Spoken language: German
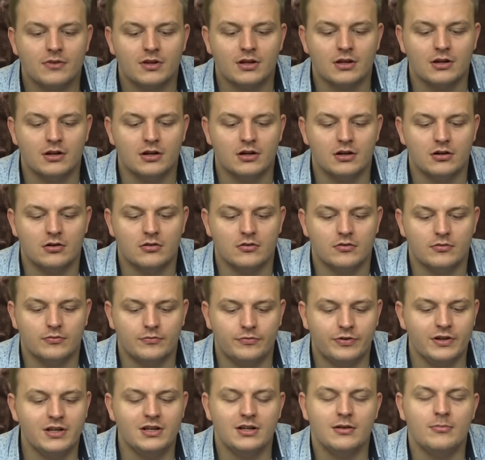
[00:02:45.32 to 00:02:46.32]
äh,
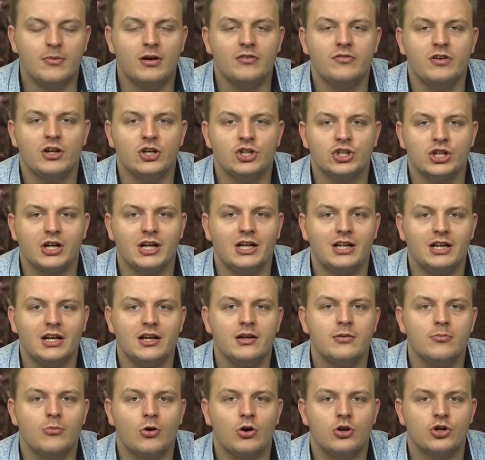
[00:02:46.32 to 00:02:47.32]
finden immer wieder
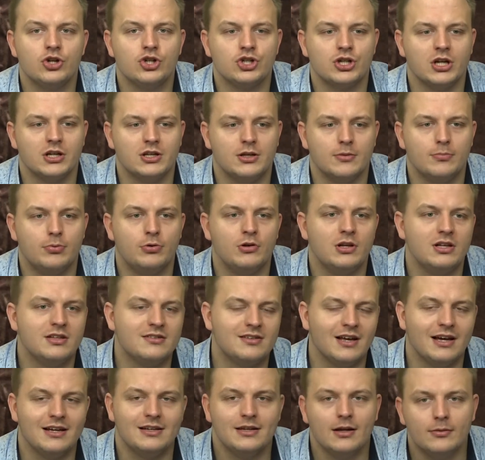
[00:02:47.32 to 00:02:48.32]
schreckliche Morde statt. Die
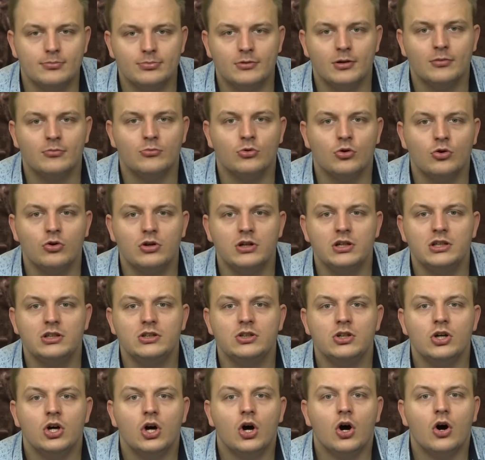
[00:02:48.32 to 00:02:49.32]
Polizei tappt im
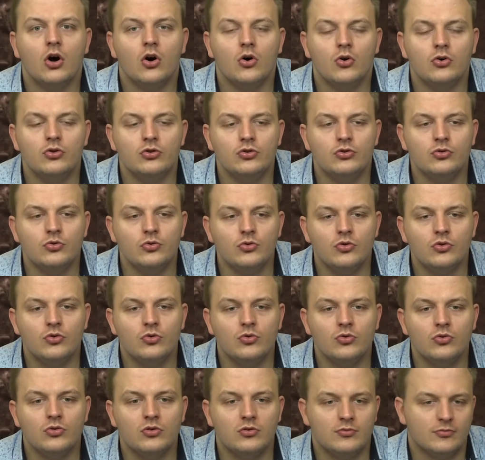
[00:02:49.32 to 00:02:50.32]
Dunkeln und nun
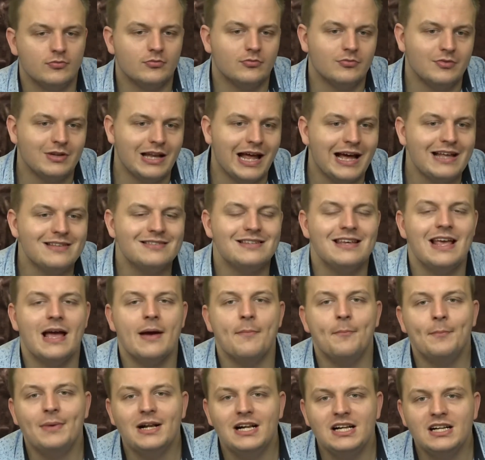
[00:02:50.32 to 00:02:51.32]
so, na, sie
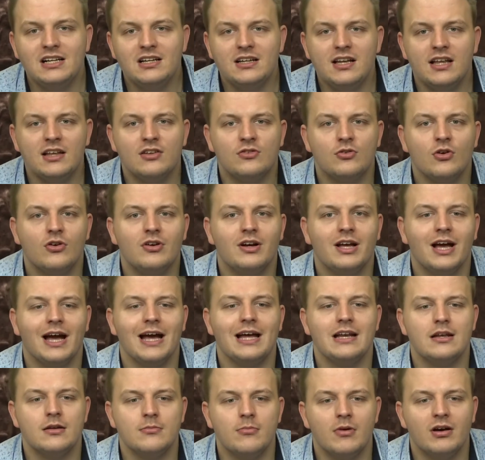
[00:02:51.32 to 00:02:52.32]
ermitteln nicht, sondern
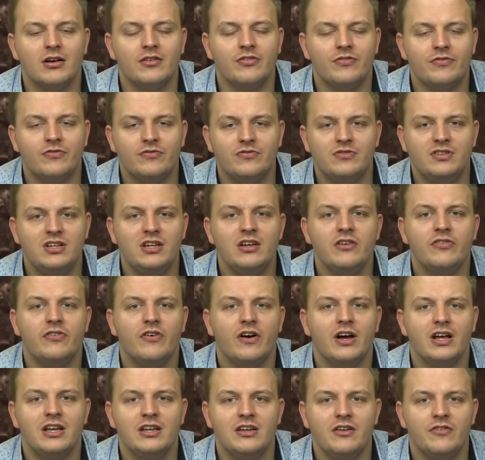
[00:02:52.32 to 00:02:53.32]
gerät immer
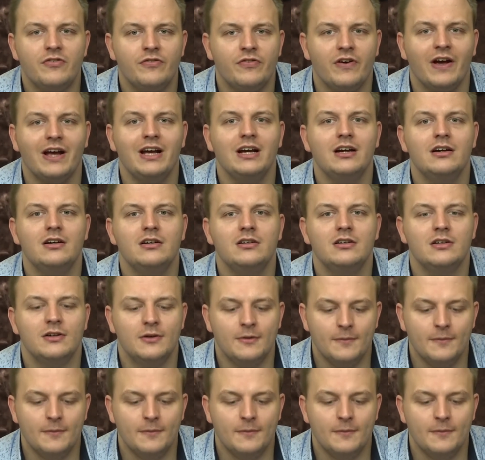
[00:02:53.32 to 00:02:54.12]
tiefer in die Fänge,